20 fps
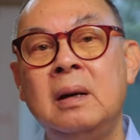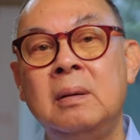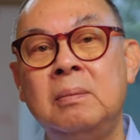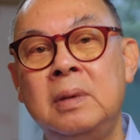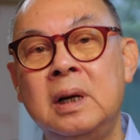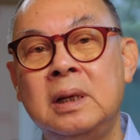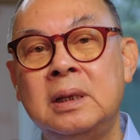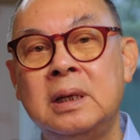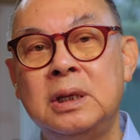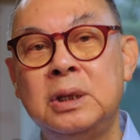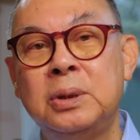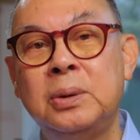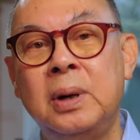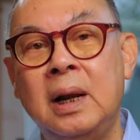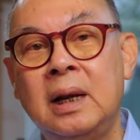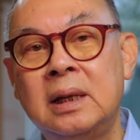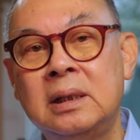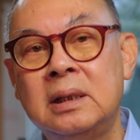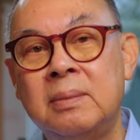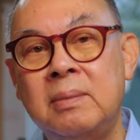เพื่อจะช่วย
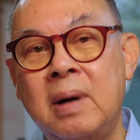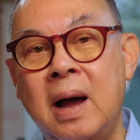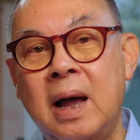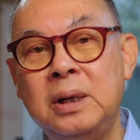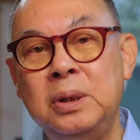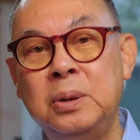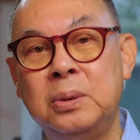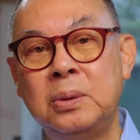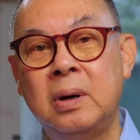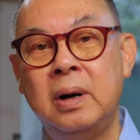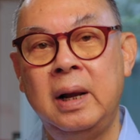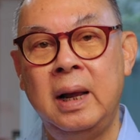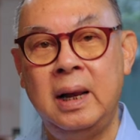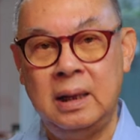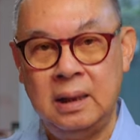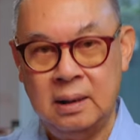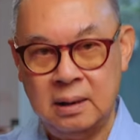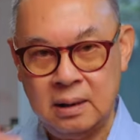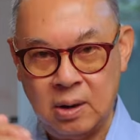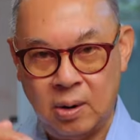รัฐบาลยูเครน
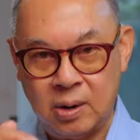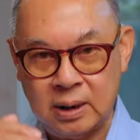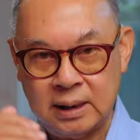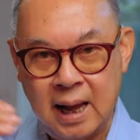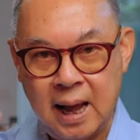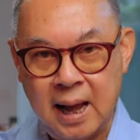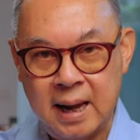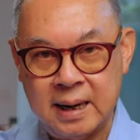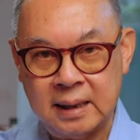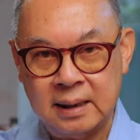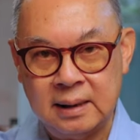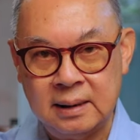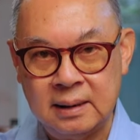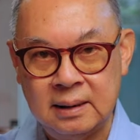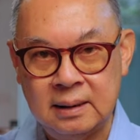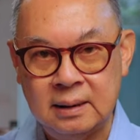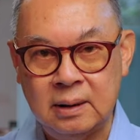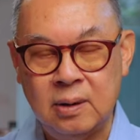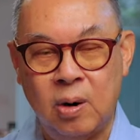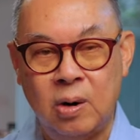ต่อต้าน
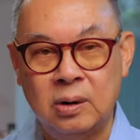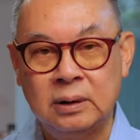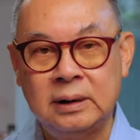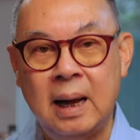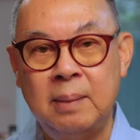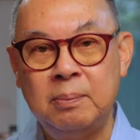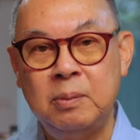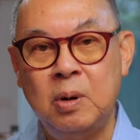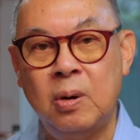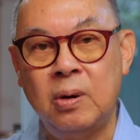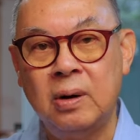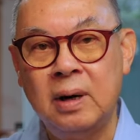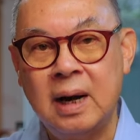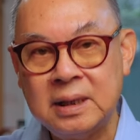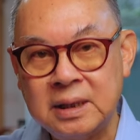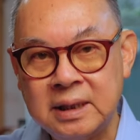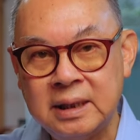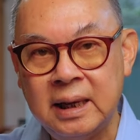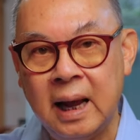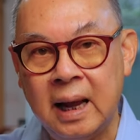กองทัพของ
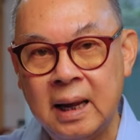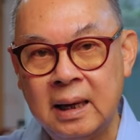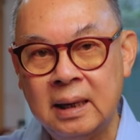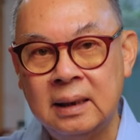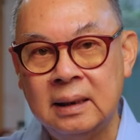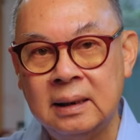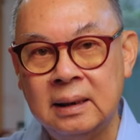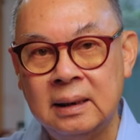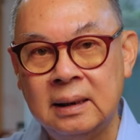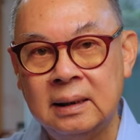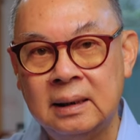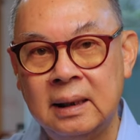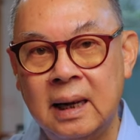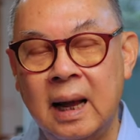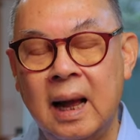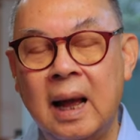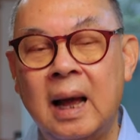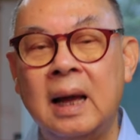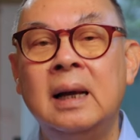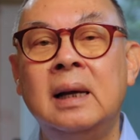รัสเซีย
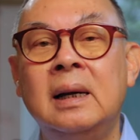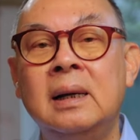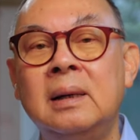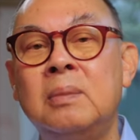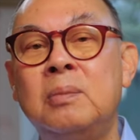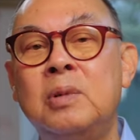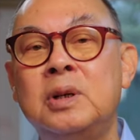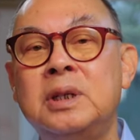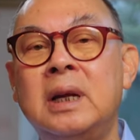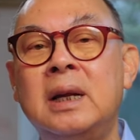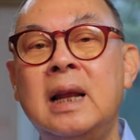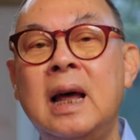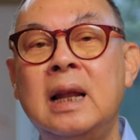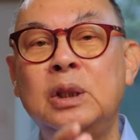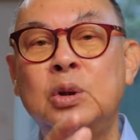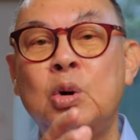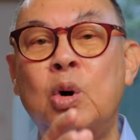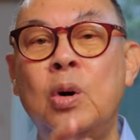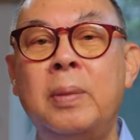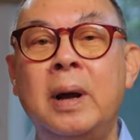นะฮะเพราะฉะนั้น
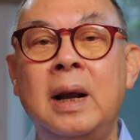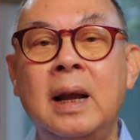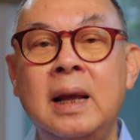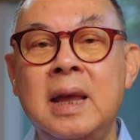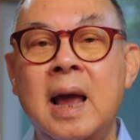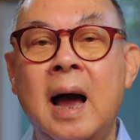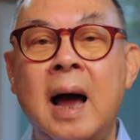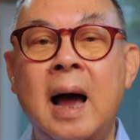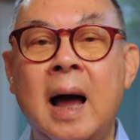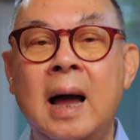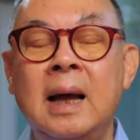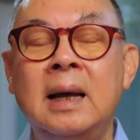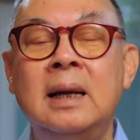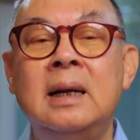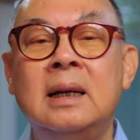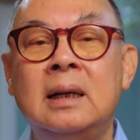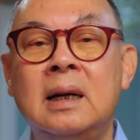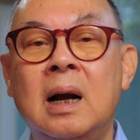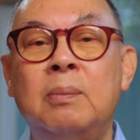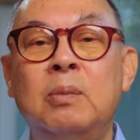ตัวภรรยา
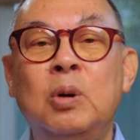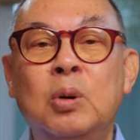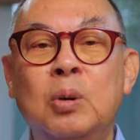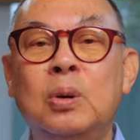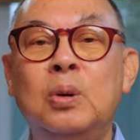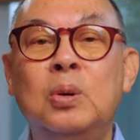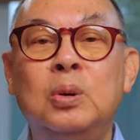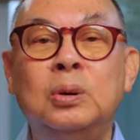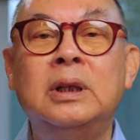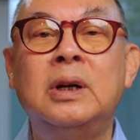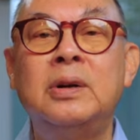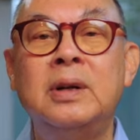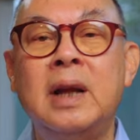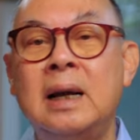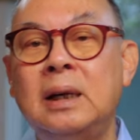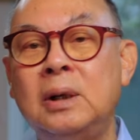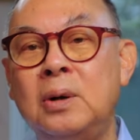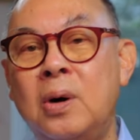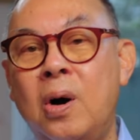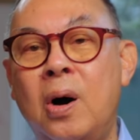กับลูกๆเท่า
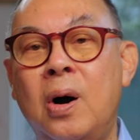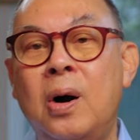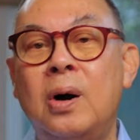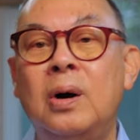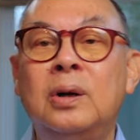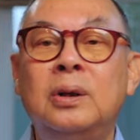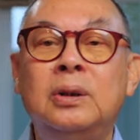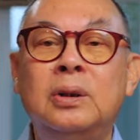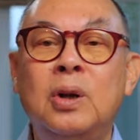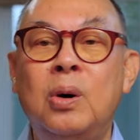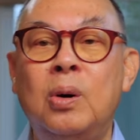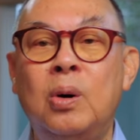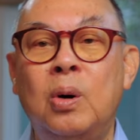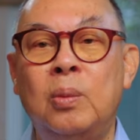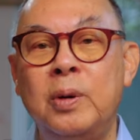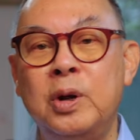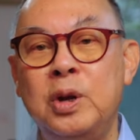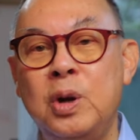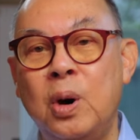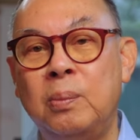นั้นก็ต้องอ
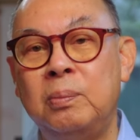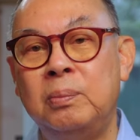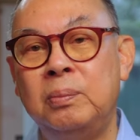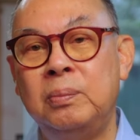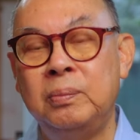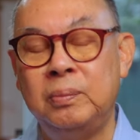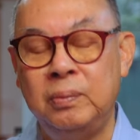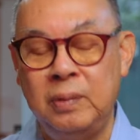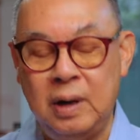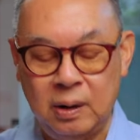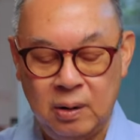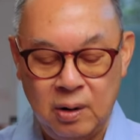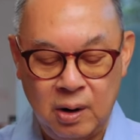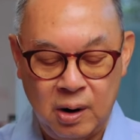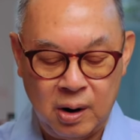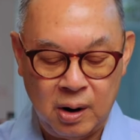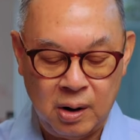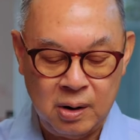พยพแล้วก็